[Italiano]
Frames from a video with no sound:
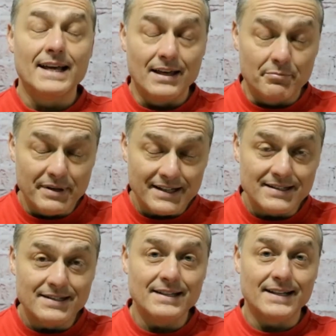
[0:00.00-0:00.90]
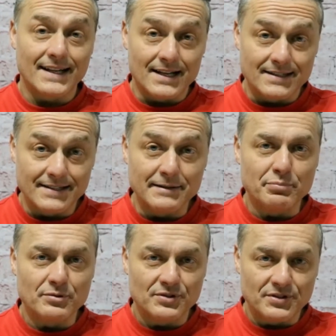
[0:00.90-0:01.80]
Ebbene sì ragazzi, è
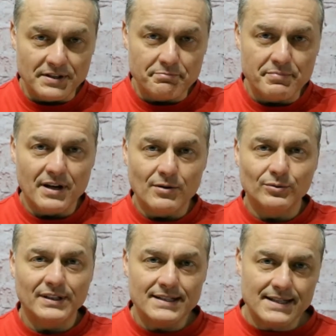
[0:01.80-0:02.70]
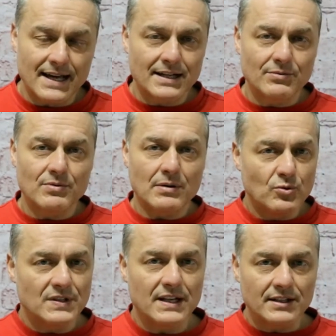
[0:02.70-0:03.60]
possibile utilizzare una
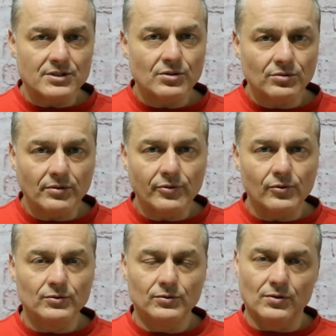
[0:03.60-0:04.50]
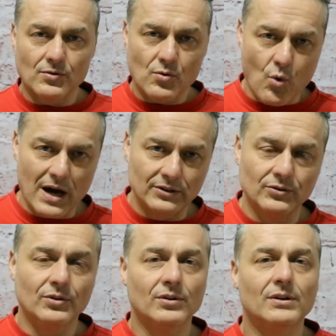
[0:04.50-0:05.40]
musica di sottofondo
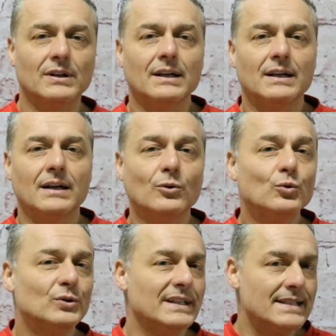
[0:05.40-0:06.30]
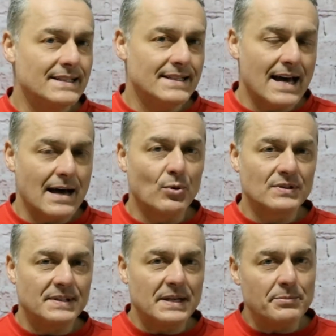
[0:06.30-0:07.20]
quando eh, utilizziamo
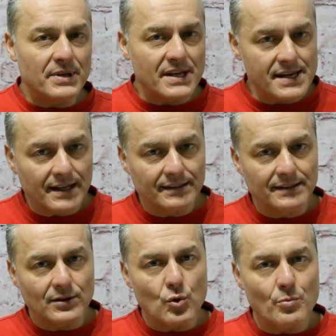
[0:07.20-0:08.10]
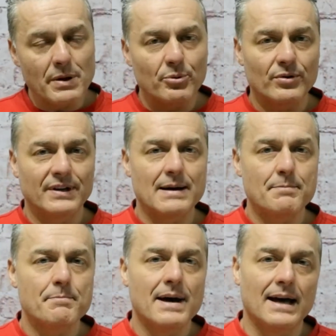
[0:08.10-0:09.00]
StreamGear come
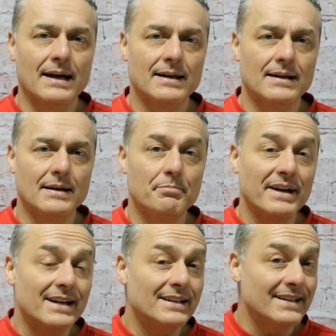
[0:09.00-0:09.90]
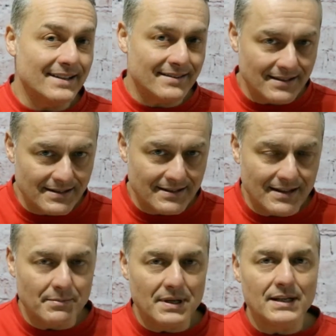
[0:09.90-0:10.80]
programma eh, per le dirette
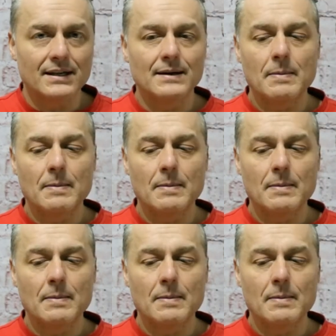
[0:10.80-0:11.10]
streaming.